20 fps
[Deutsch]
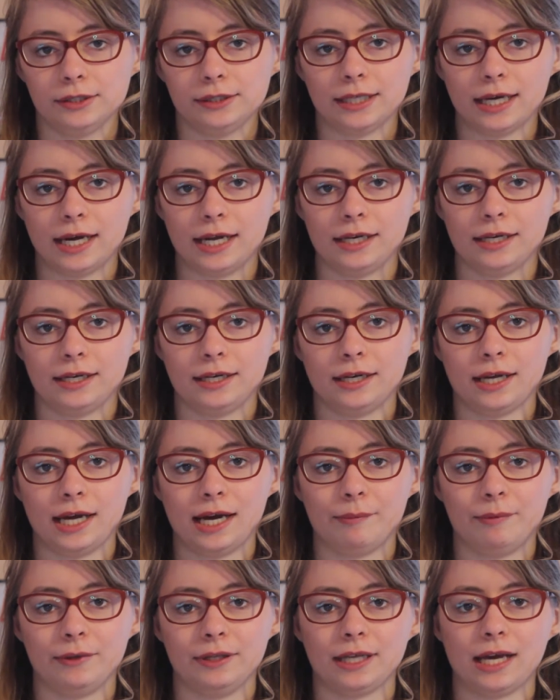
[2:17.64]
Dann
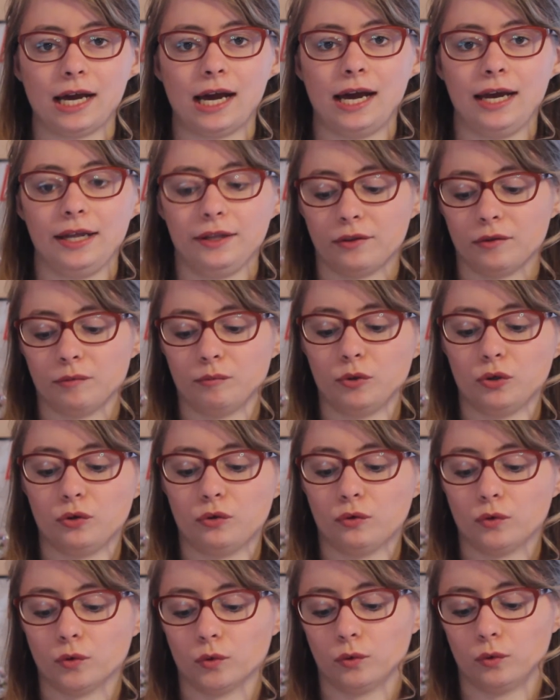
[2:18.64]
habe ich eins mit
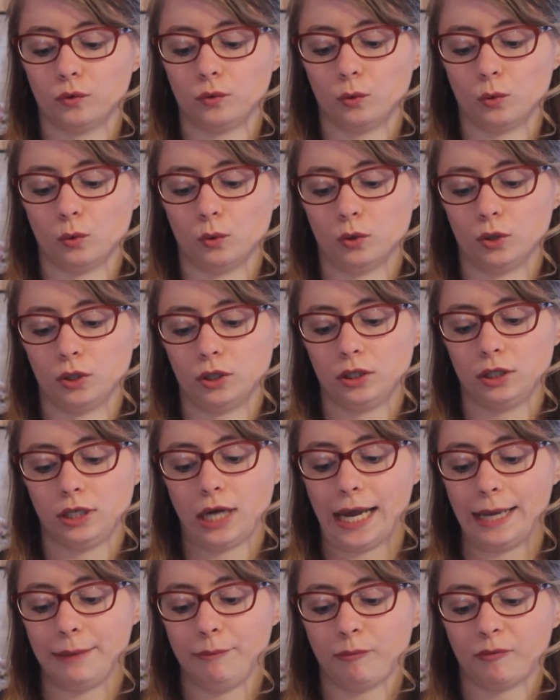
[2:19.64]
so
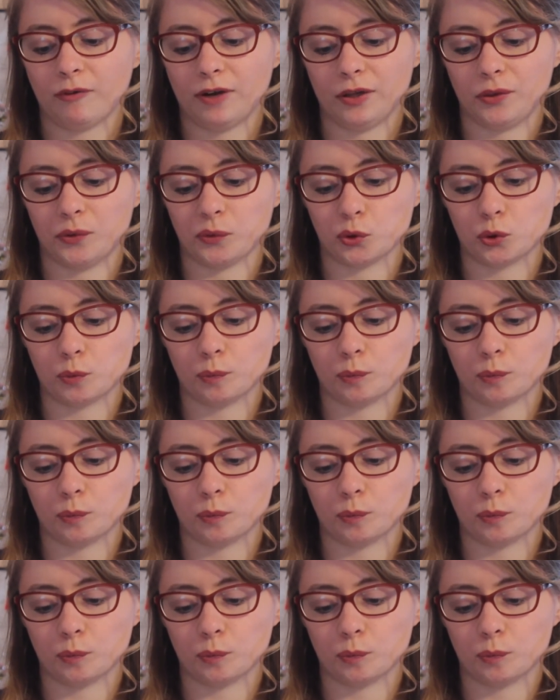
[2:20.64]
ebenfalls so